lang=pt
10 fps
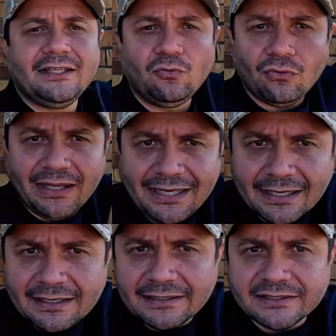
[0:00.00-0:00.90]
Tem um link
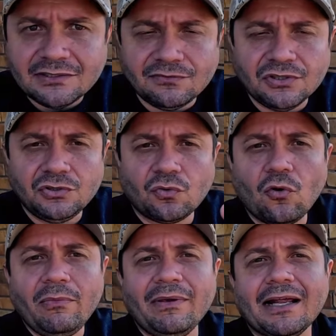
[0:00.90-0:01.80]
aqui nesse vídeo,
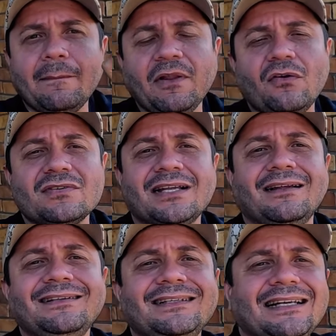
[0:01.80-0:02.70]
como migrar para Nova
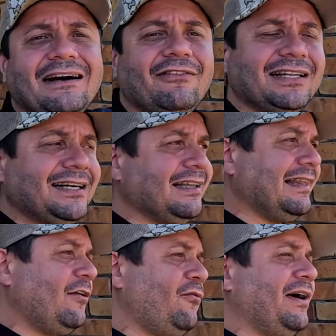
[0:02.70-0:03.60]
Zelândia, que na verdade
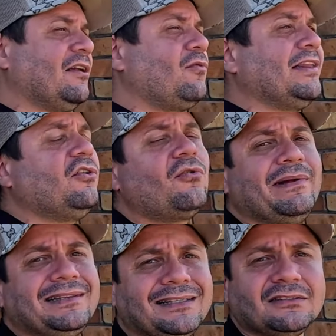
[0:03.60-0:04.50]
lá eu falo qual a
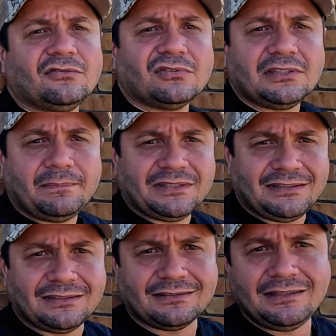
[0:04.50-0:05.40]
documentação que você
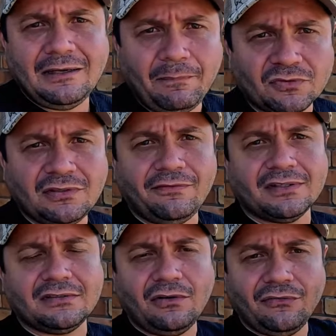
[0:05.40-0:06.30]
precisa ter para você
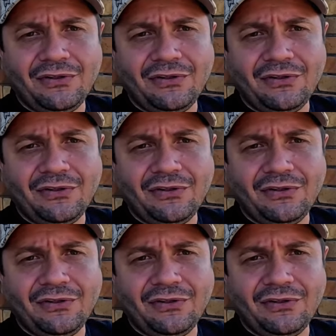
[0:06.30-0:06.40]
fazer uma